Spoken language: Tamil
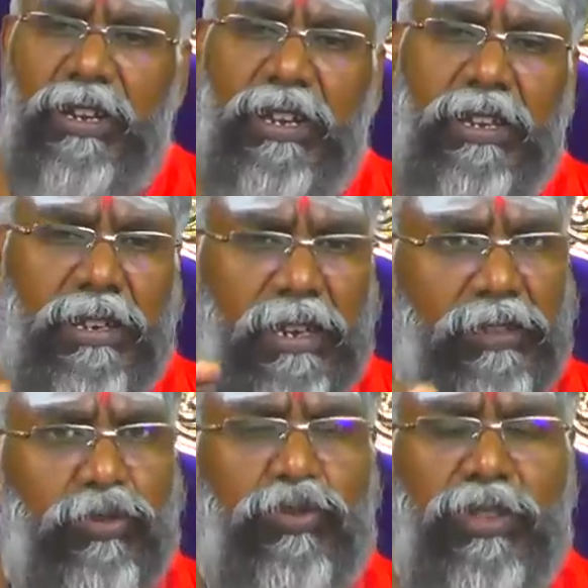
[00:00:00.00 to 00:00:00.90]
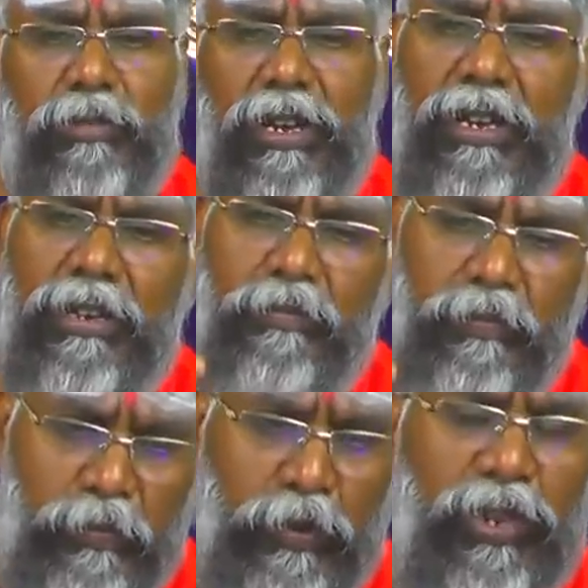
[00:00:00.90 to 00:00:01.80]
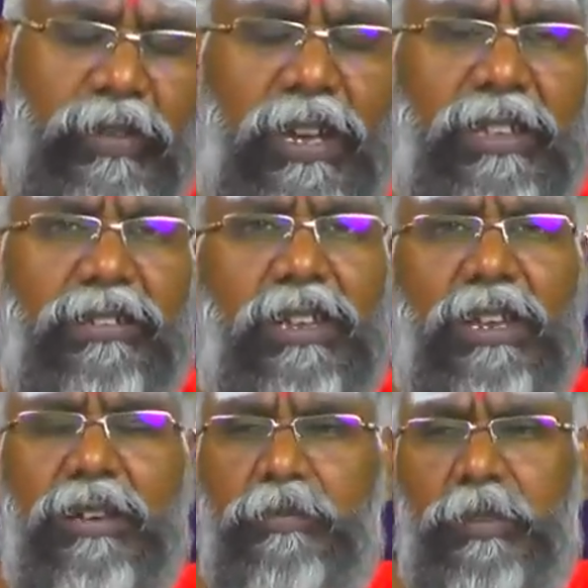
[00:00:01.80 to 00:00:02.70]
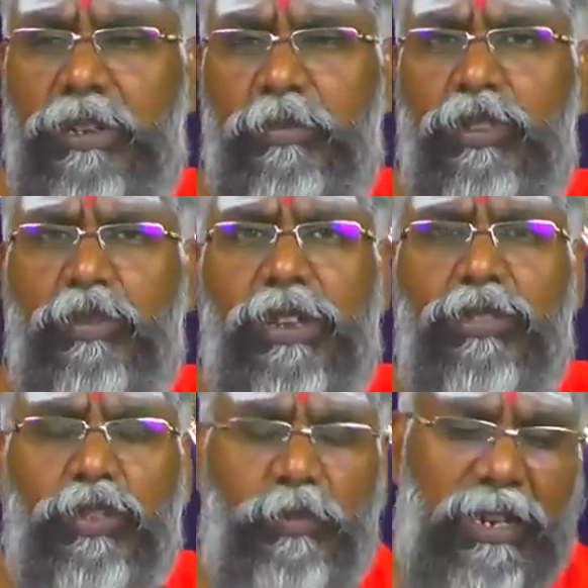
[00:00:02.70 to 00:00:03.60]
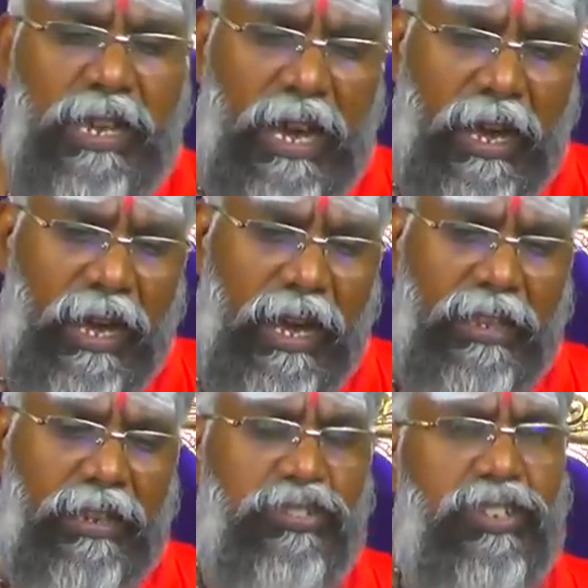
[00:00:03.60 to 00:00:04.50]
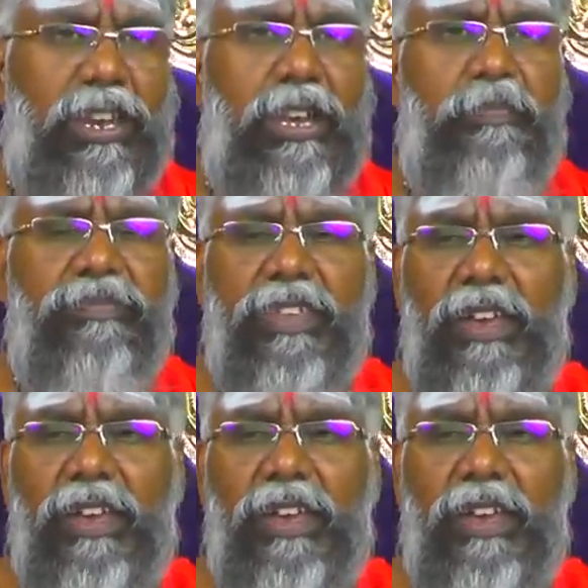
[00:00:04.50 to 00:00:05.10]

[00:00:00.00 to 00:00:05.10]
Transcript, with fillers: வீட்டில் நல்ல சுத்தமான புடவை அதாவது நல்ல பட்டு புடவை மாதிரி வச்சுருப்போம் இல்லையா அதில் வச்சுக்கலாம்